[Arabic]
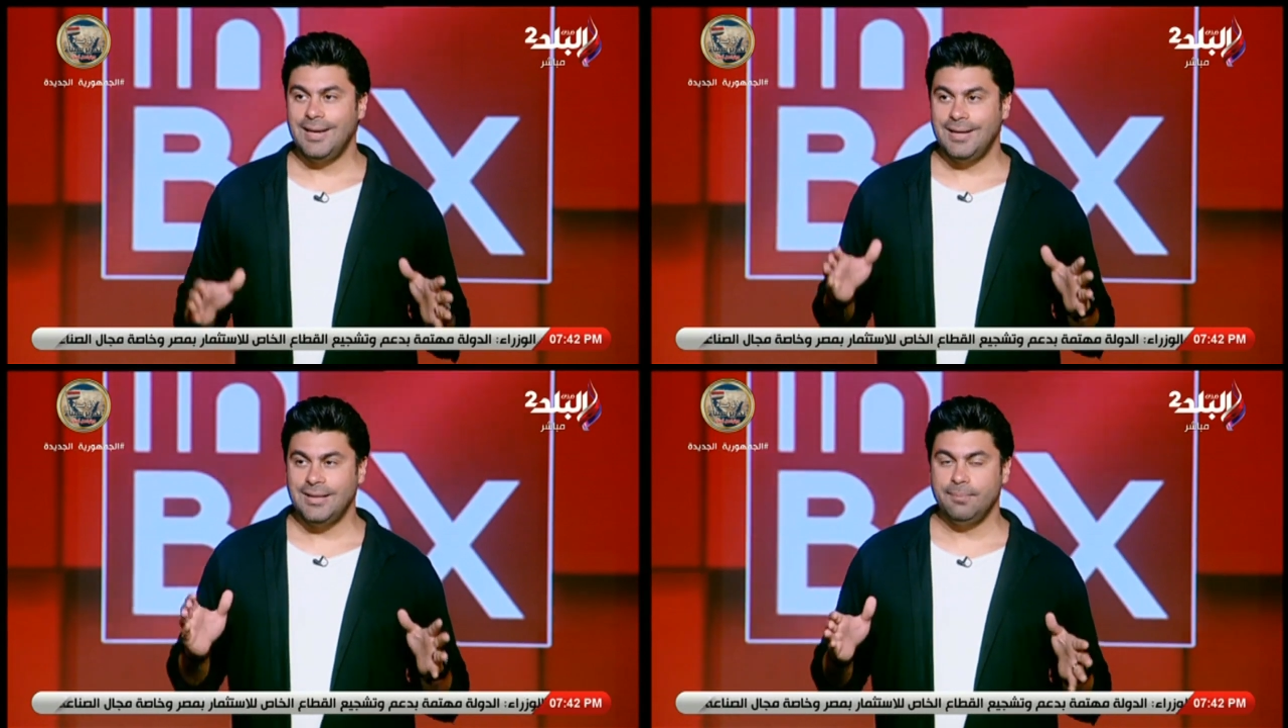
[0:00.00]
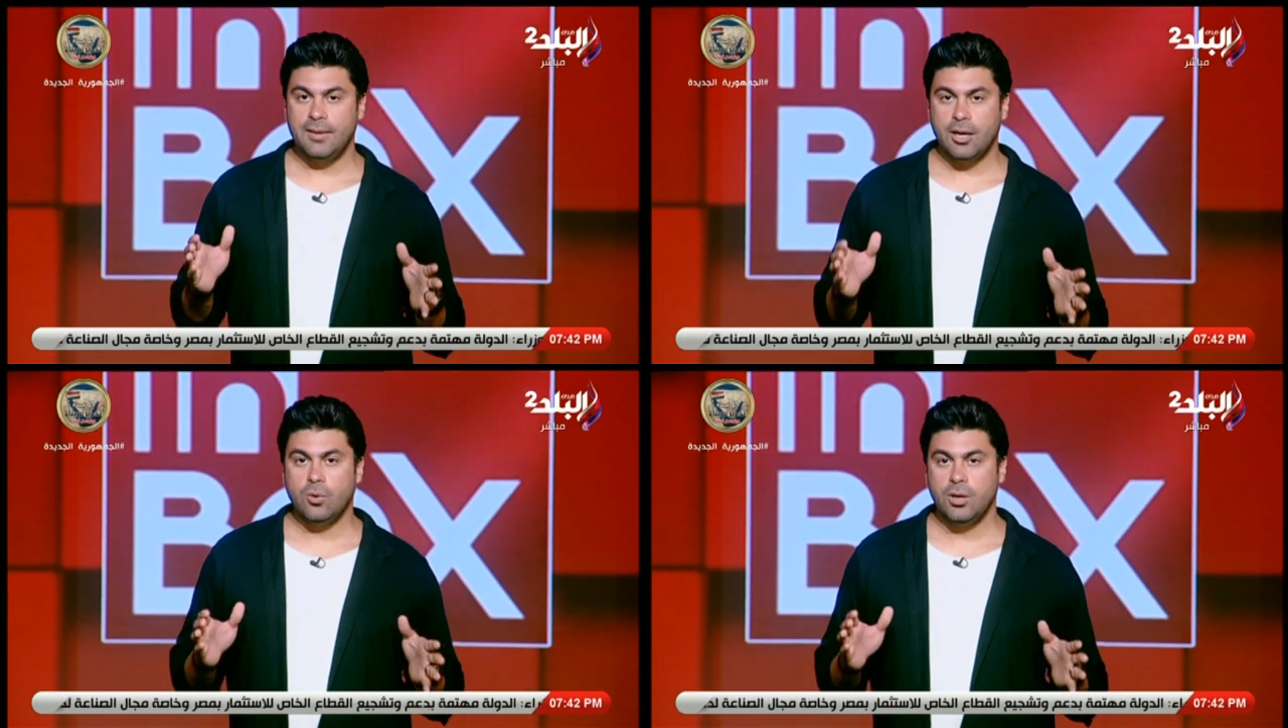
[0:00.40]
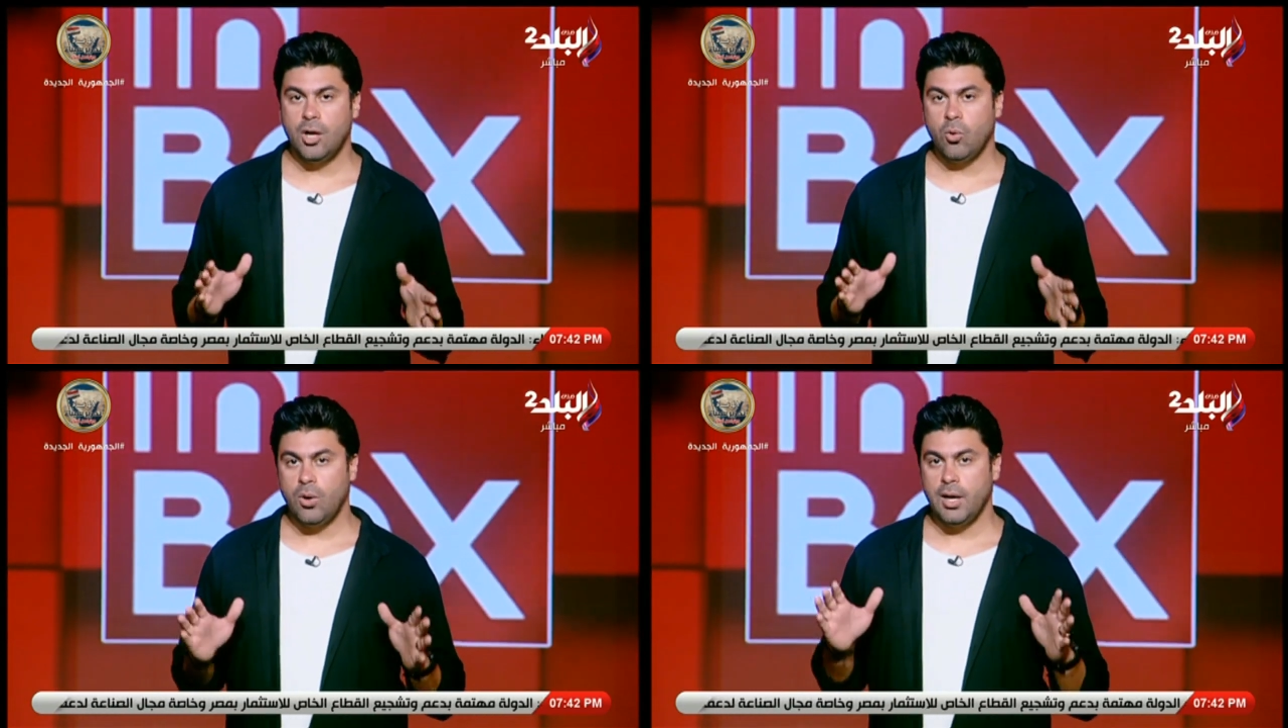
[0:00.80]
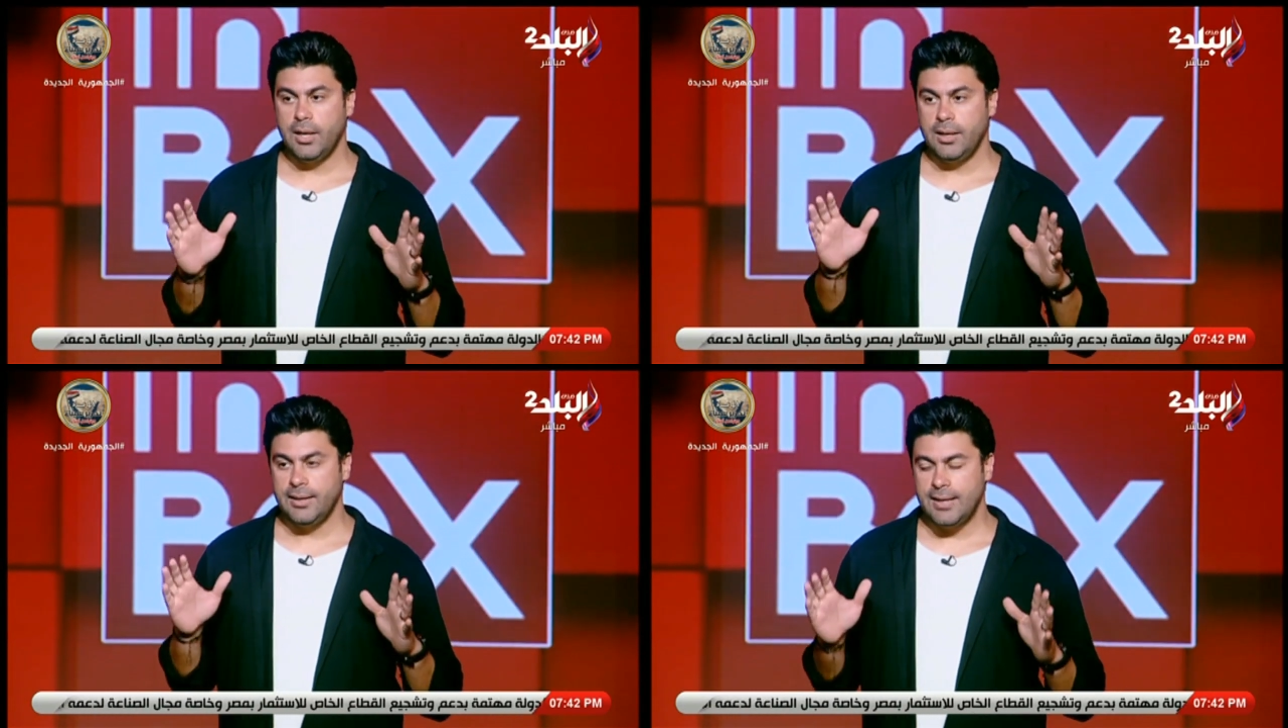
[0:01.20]
النادي بتاعه اللي هو
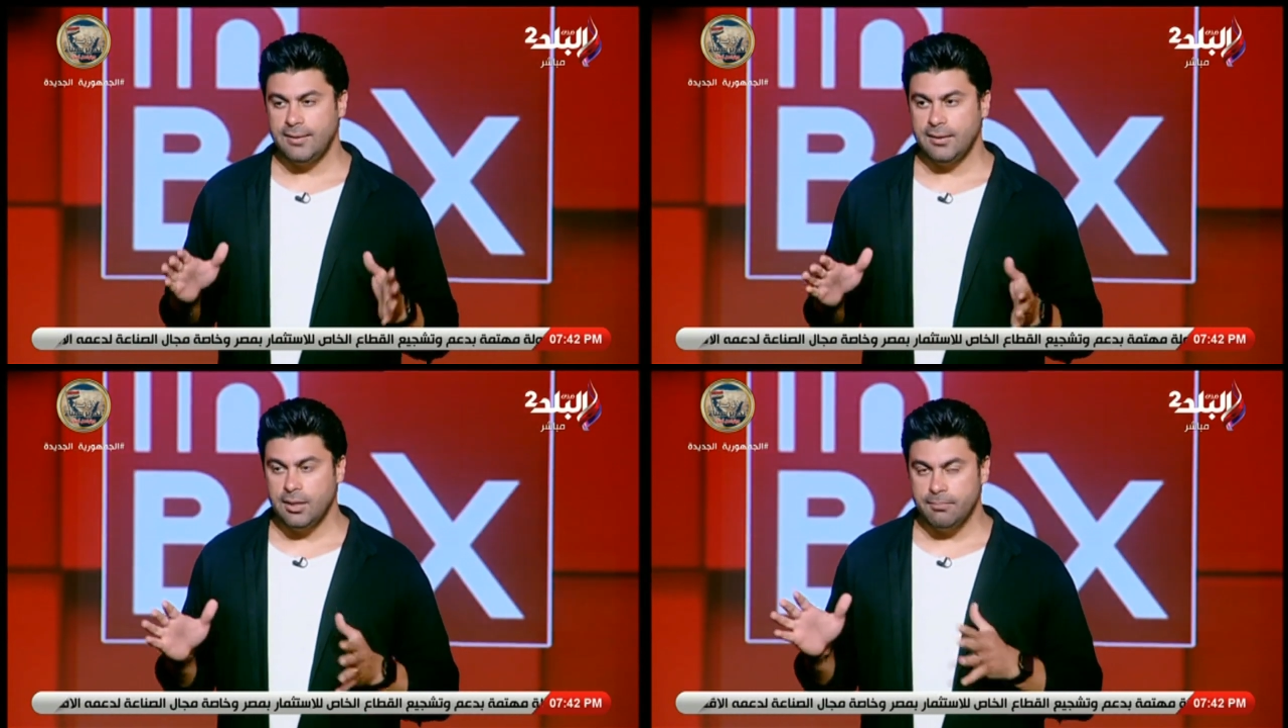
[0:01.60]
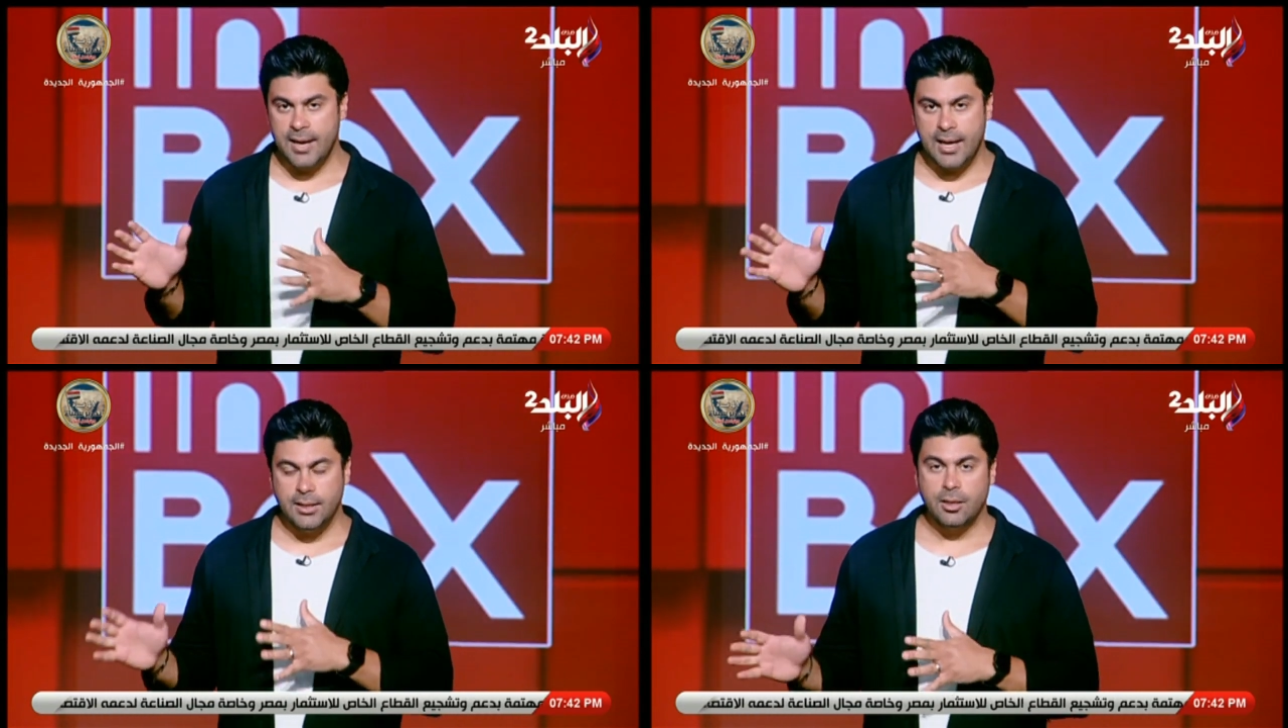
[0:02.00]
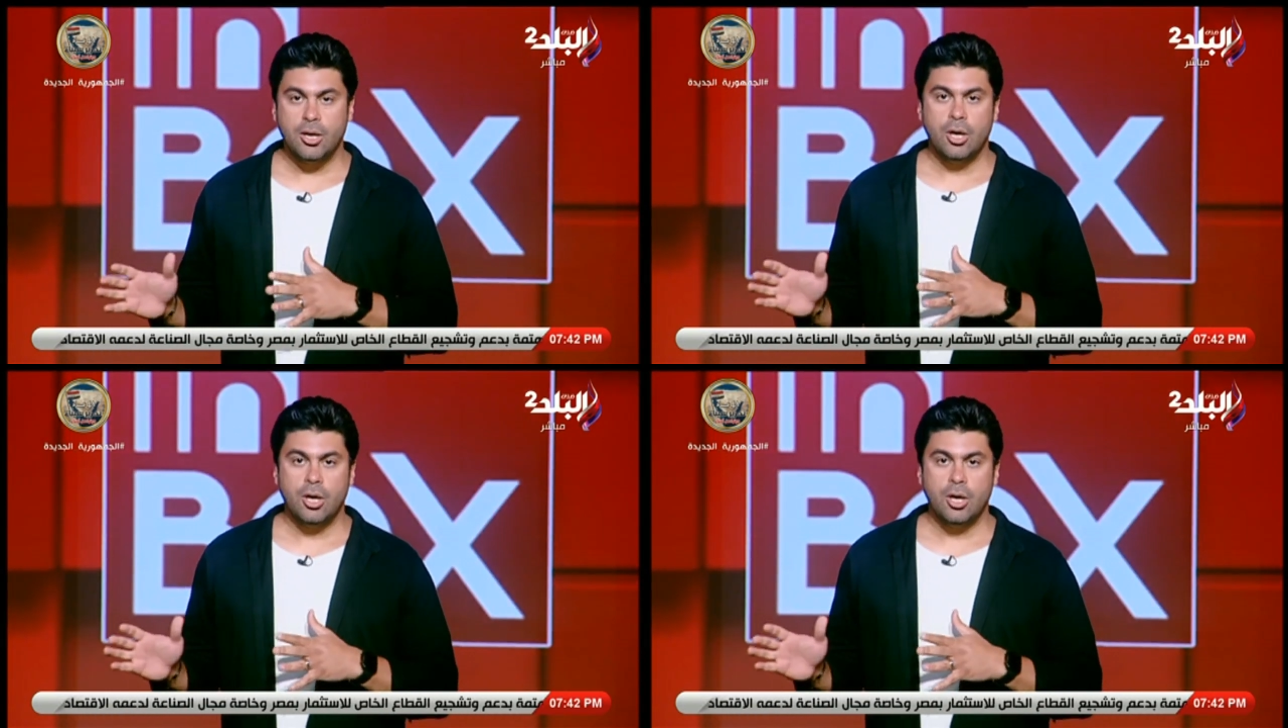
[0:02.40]
النادي المجري